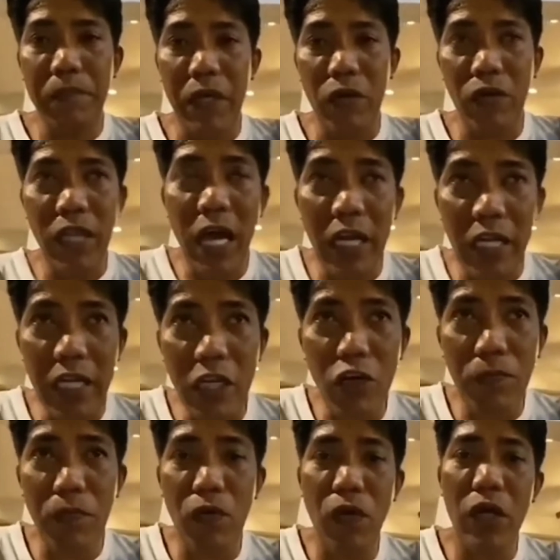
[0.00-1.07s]
pero narinig
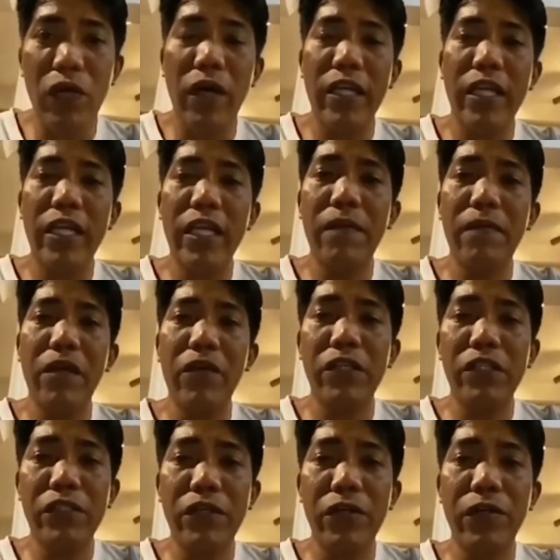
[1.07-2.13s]
ko po kayo kanina, Mayor
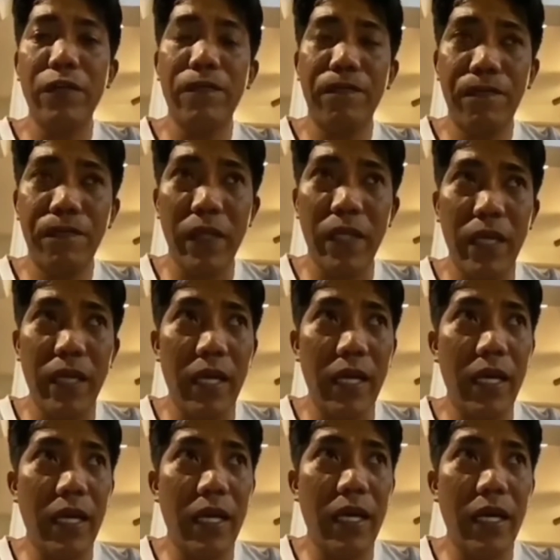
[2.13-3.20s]
Isko,
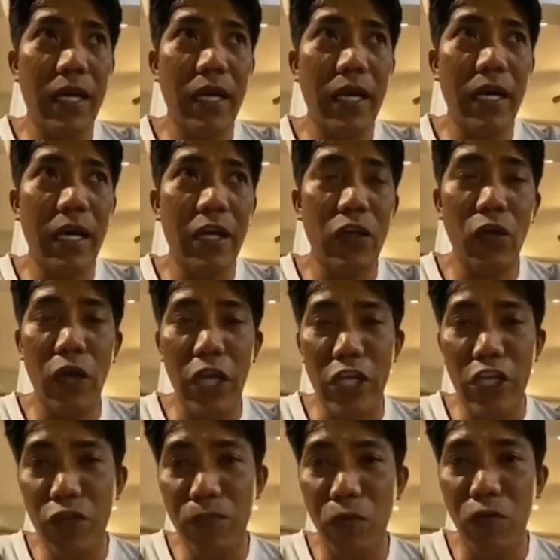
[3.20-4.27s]
uh, yung
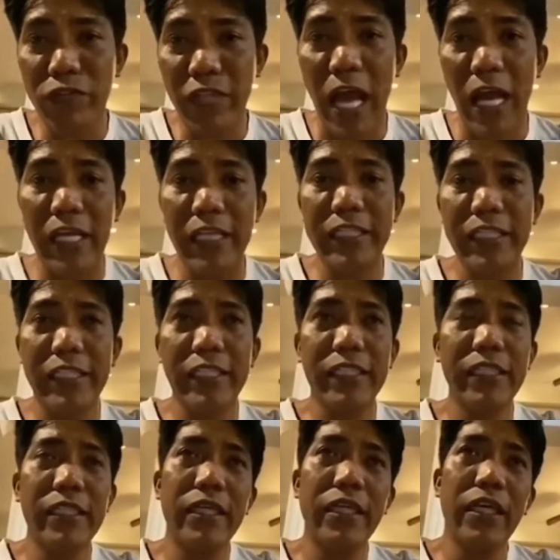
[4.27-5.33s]
inyo pong tangis,
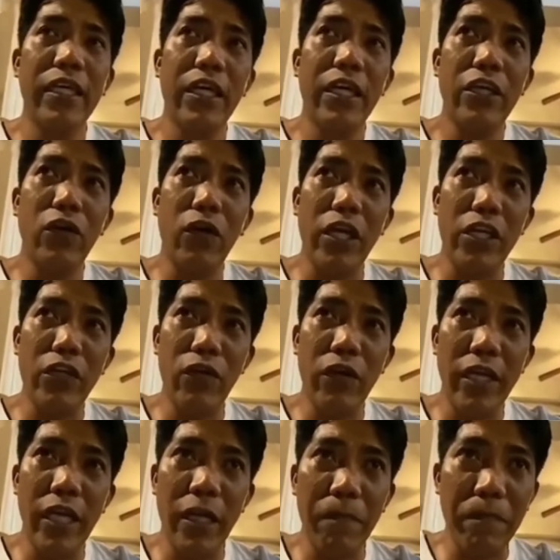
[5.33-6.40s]
yung inyong
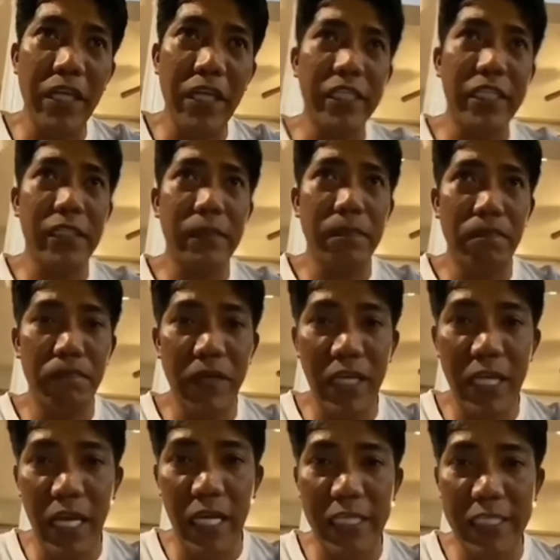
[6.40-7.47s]
hinagpis
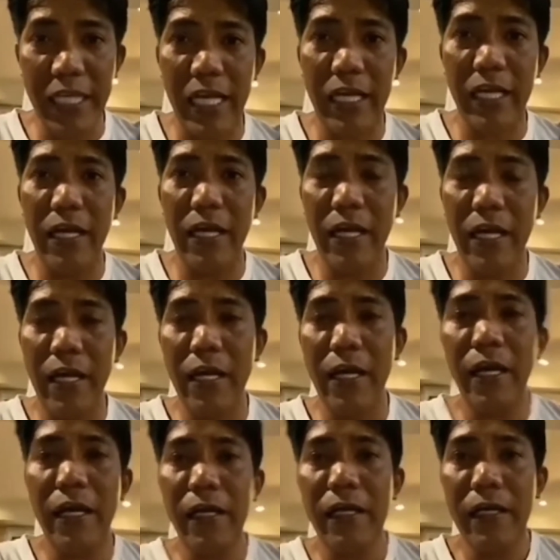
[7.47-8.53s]
bilang isang
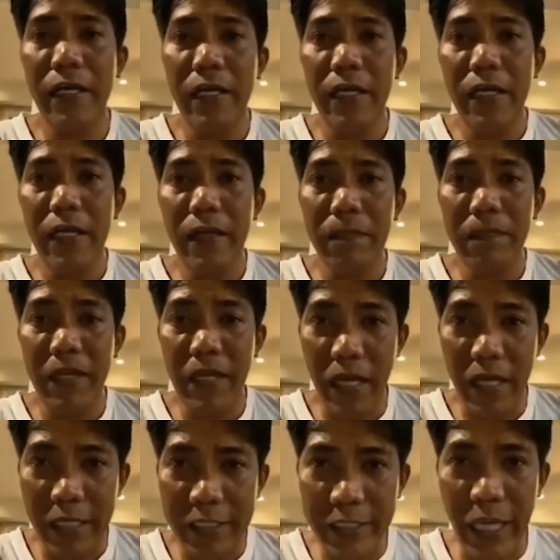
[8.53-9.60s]
uh,
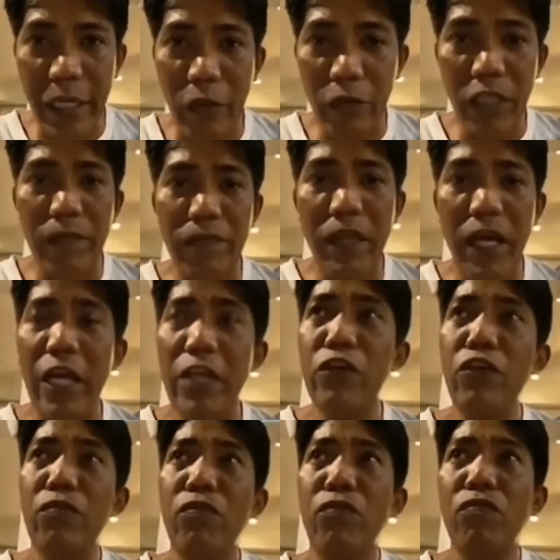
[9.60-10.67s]
bilang executive ng
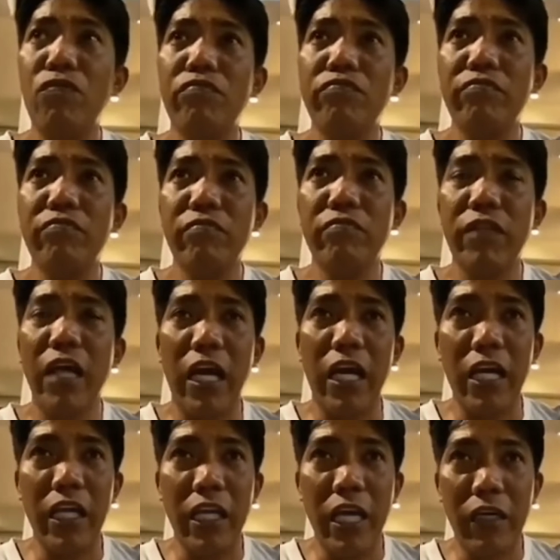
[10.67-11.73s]
inyong ng
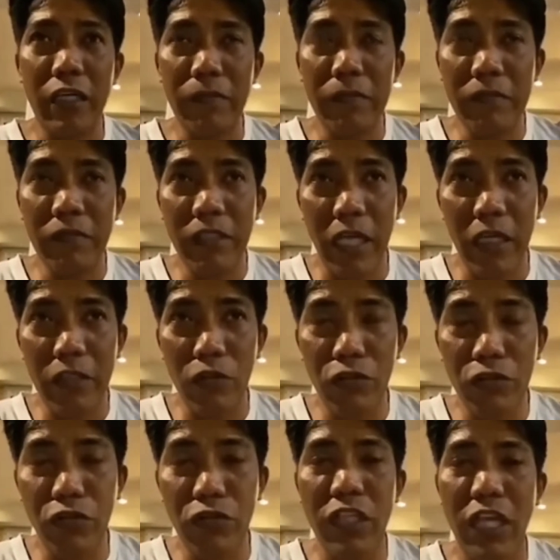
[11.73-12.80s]
ng ng, ng
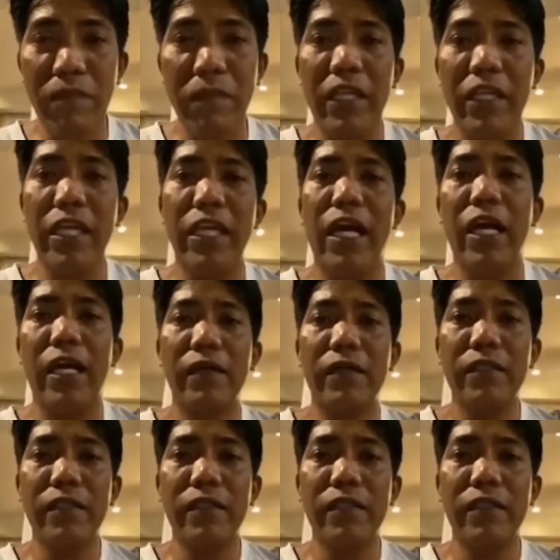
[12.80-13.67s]
lungsod ng Maynila